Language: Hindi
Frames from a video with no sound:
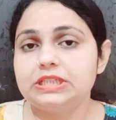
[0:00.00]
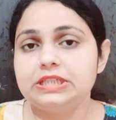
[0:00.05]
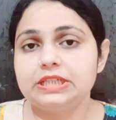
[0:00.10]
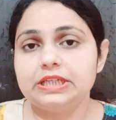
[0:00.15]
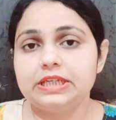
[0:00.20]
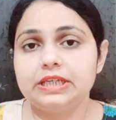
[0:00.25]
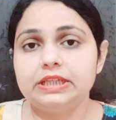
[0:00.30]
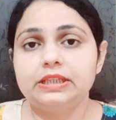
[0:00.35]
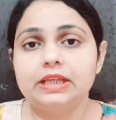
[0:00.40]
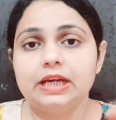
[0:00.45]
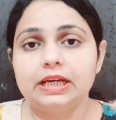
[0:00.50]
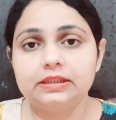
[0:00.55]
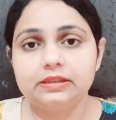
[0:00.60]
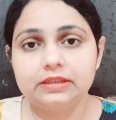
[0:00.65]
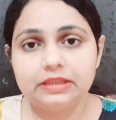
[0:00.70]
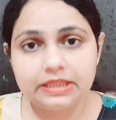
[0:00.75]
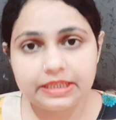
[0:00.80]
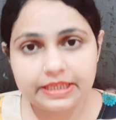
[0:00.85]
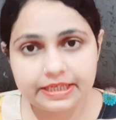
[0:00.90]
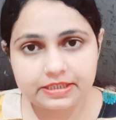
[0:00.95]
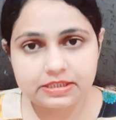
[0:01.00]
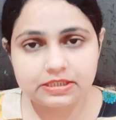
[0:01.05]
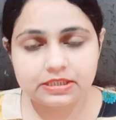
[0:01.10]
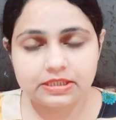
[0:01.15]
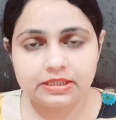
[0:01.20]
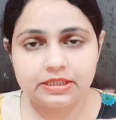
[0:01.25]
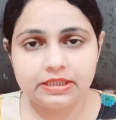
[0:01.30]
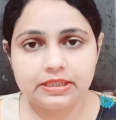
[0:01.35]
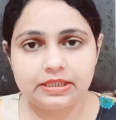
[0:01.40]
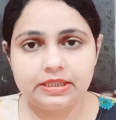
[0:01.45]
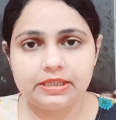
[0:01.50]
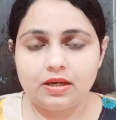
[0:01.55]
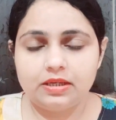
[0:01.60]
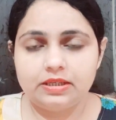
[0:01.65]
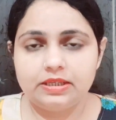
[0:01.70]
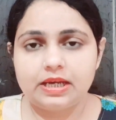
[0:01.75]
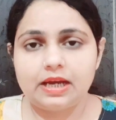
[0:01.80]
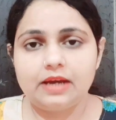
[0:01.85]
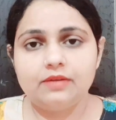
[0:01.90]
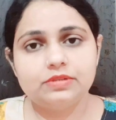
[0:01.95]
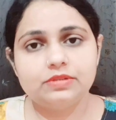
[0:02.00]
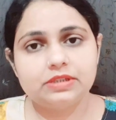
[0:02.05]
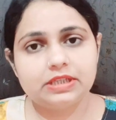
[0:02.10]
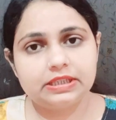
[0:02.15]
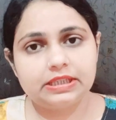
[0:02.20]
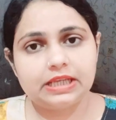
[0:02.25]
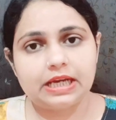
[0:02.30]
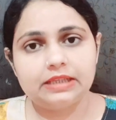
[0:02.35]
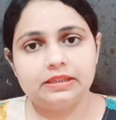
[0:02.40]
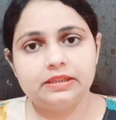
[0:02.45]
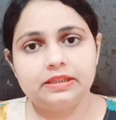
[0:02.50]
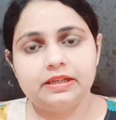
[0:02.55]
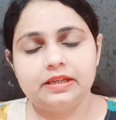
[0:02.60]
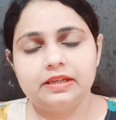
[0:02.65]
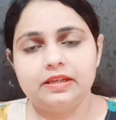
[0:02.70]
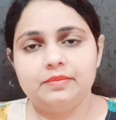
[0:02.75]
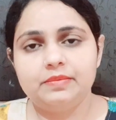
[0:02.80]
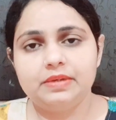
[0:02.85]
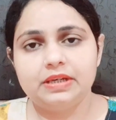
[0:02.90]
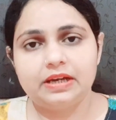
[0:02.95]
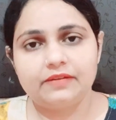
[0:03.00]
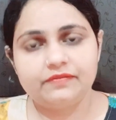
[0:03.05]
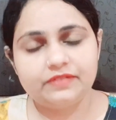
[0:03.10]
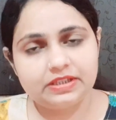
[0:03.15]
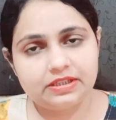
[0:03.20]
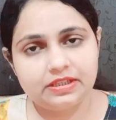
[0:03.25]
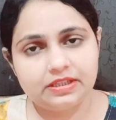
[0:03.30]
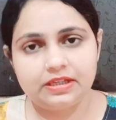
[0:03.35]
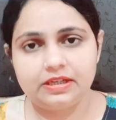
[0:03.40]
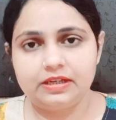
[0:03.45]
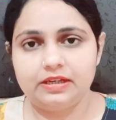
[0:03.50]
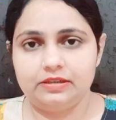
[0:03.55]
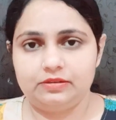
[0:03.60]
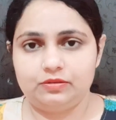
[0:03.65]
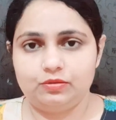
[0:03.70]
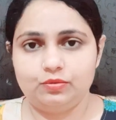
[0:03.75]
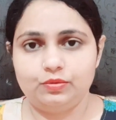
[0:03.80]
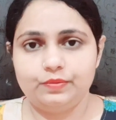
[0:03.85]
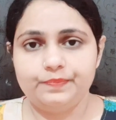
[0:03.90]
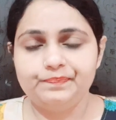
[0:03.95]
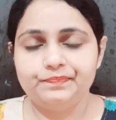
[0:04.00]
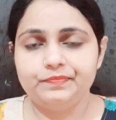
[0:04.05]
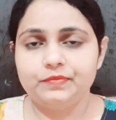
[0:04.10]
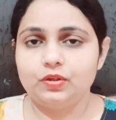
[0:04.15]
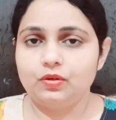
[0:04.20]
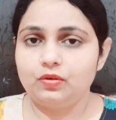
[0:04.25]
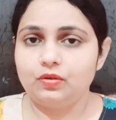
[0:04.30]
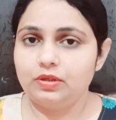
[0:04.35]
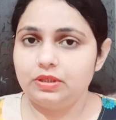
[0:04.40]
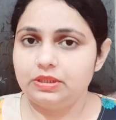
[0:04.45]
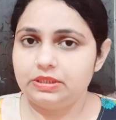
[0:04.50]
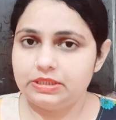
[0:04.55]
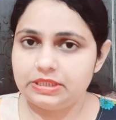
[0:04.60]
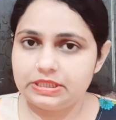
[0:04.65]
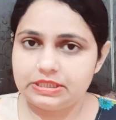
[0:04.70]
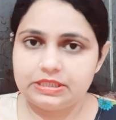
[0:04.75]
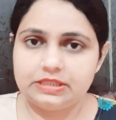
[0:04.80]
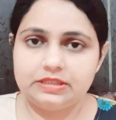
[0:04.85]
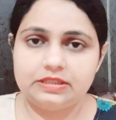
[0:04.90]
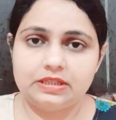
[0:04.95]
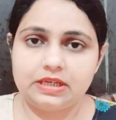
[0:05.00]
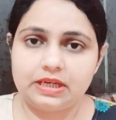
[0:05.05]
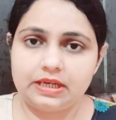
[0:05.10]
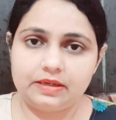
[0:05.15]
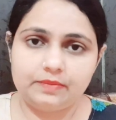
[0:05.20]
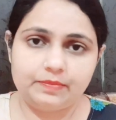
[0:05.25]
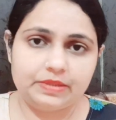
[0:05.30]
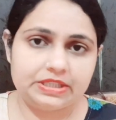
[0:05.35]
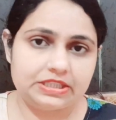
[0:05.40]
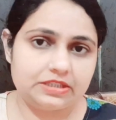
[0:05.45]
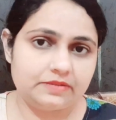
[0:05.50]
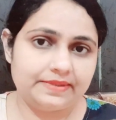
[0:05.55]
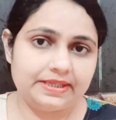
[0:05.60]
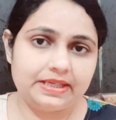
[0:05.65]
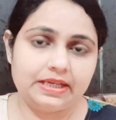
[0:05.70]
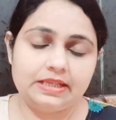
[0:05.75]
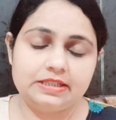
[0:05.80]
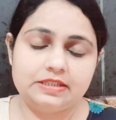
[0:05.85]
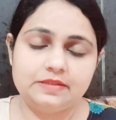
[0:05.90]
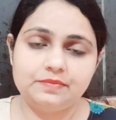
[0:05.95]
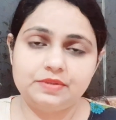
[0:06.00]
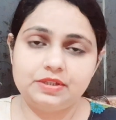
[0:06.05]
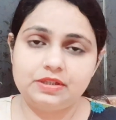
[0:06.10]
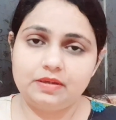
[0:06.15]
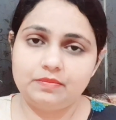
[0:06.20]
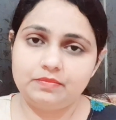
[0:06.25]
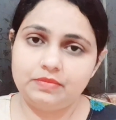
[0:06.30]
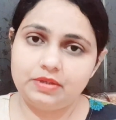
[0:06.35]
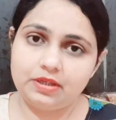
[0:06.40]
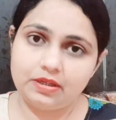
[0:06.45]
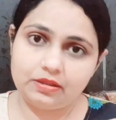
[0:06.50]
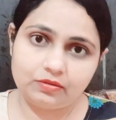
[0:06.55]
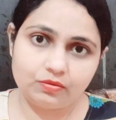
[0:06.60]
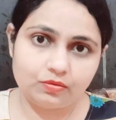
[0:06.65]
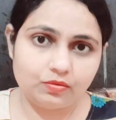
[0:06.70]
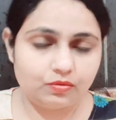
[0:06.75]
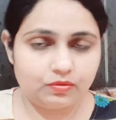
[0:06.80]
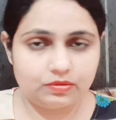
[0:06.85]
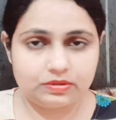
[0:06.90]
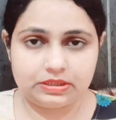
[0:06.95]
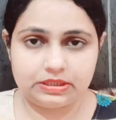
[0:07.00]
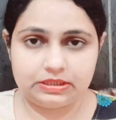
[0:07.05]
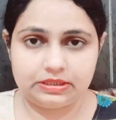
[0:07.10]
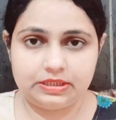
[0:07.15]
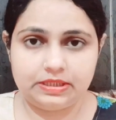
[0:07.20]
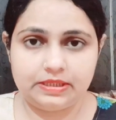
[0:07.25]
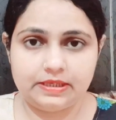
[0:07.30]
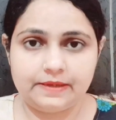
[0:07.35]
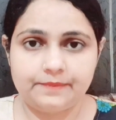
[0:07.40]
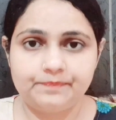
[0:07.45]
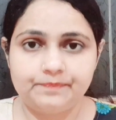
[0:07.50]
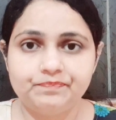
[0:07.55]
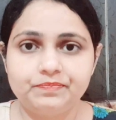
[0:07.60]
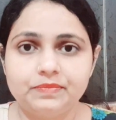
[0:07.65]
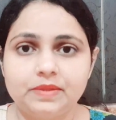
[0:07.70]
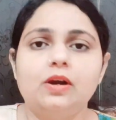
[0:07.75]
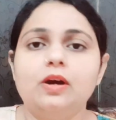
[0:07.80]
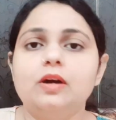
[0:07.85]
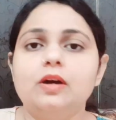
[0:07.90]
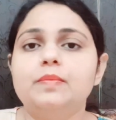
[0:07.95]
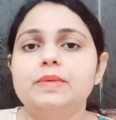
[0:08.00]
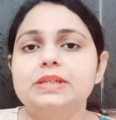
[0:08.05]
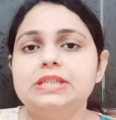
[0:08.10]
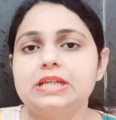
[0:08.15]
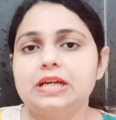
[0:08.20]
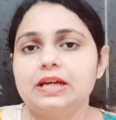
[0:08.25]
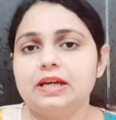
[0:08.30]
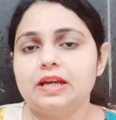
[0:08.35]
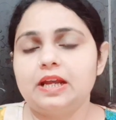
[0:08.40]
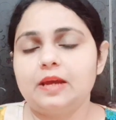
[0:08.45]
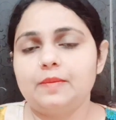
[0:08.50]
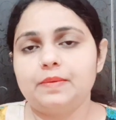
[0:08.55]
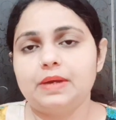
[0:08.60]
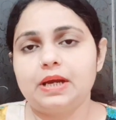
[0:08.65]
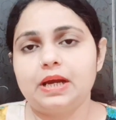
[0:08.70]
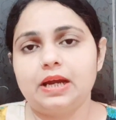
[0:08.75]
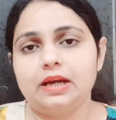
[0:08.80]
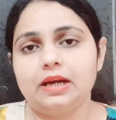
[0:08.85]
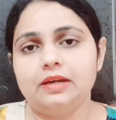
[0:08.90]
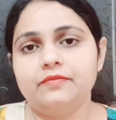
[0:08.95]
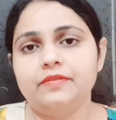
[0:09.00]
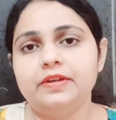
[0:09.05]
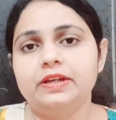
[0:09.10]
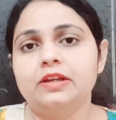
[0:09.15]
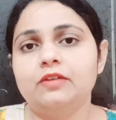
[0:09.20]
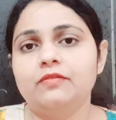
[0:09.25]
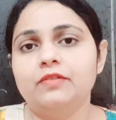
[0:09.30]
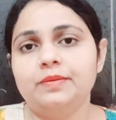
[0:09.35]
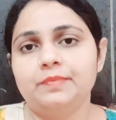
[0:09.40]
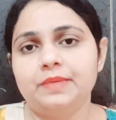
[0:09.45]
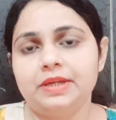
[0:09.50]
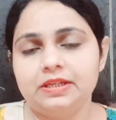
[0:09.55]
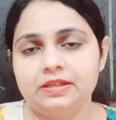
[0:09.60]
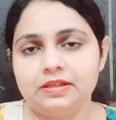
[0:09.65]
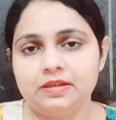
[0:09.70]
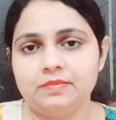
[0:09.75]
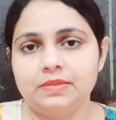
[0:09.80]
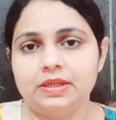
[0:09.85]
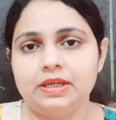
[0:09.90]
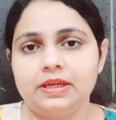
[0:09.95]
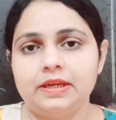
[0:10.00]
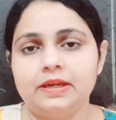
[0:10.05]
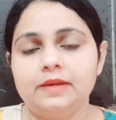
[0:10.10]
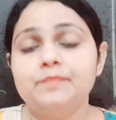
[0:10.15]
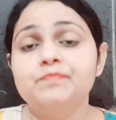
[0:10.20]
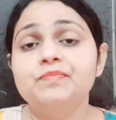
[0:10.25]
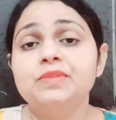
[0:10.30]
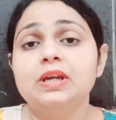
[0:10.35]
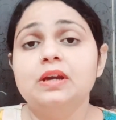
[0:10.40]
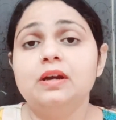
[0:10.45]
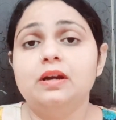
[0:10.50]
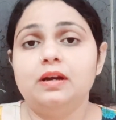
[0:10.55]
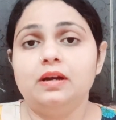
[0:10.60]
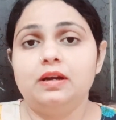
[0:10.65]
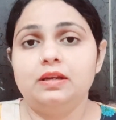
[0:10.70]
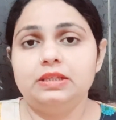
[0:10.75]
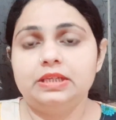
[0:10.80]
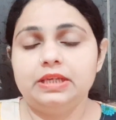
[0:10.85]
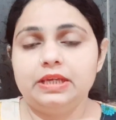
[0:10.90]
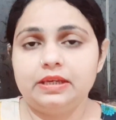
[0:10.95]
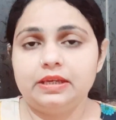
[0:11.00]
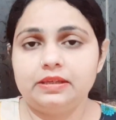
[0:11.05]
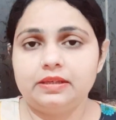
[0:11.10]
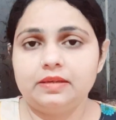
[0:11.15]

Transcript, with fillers: बच्चे के दांत लेट से निकले या उसके दांत निकलने में काफ़ी दिक्कत हो तो ये चीज़ें अगर बच्चे में कैल्शियम की कमी है तो हो सकती है और बच्चा अगर आपका आठवें नवें महीने में है आ, ये है